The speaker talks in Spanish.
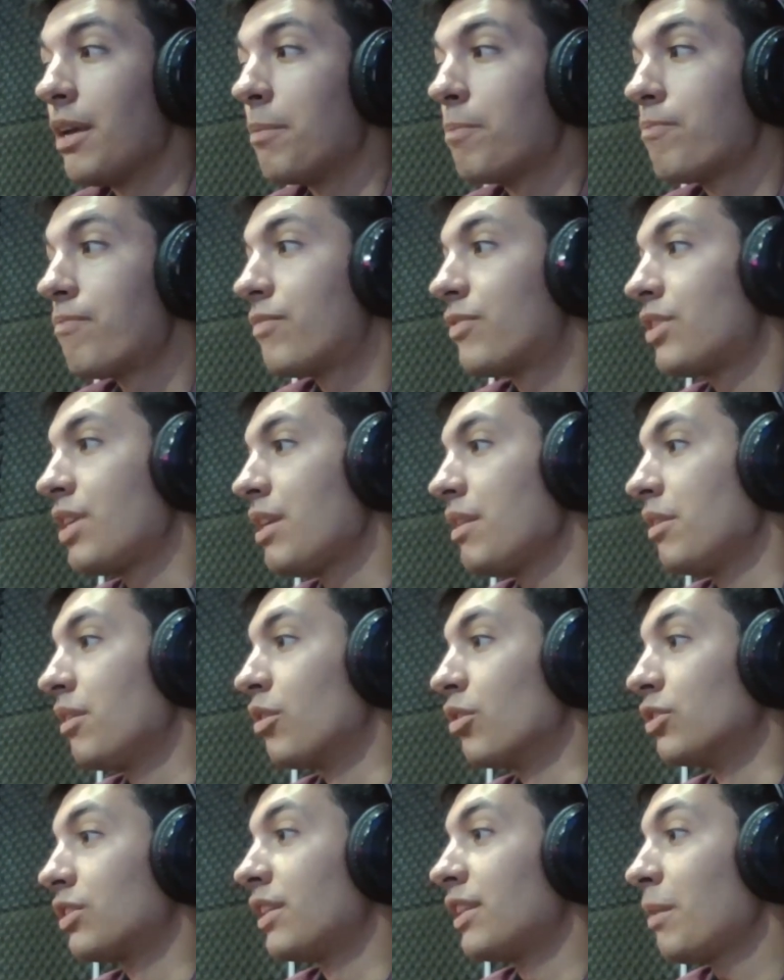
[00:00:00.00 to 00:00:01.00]
sin
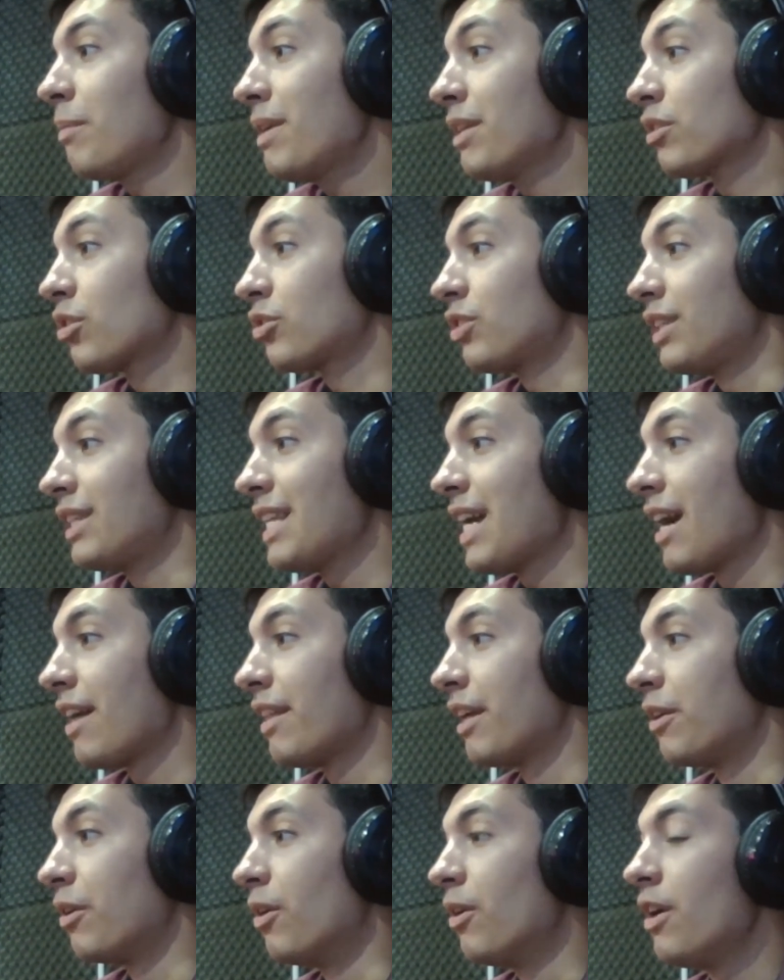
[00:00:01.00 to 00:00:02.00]
consentimiento, sin
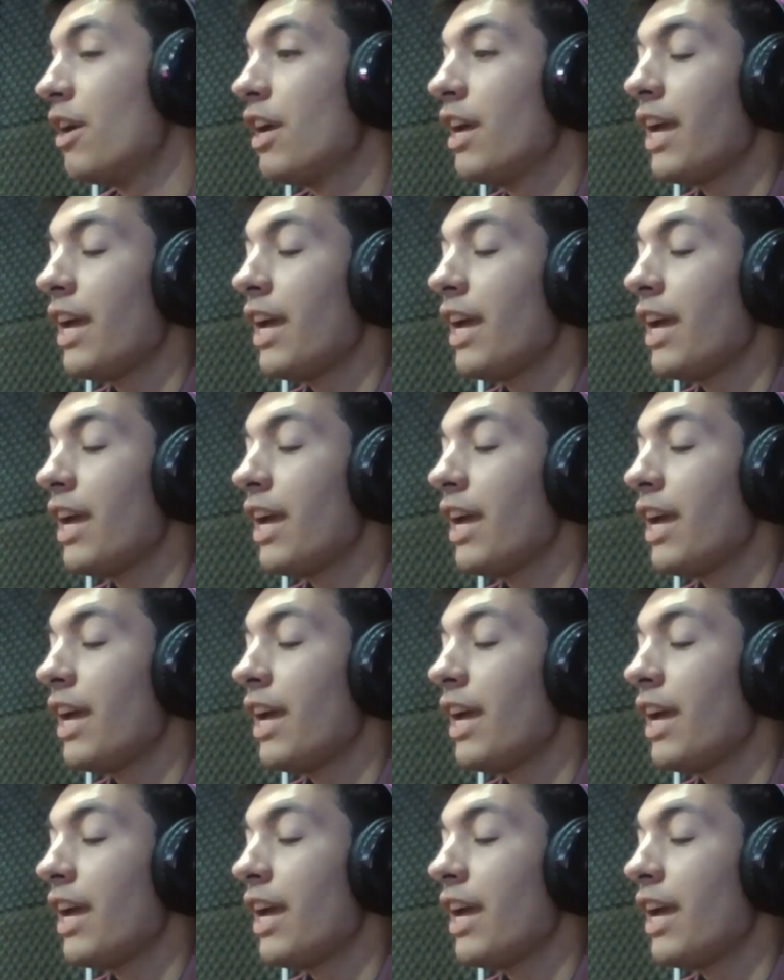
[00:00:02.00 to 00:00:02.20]
nada, ¿no?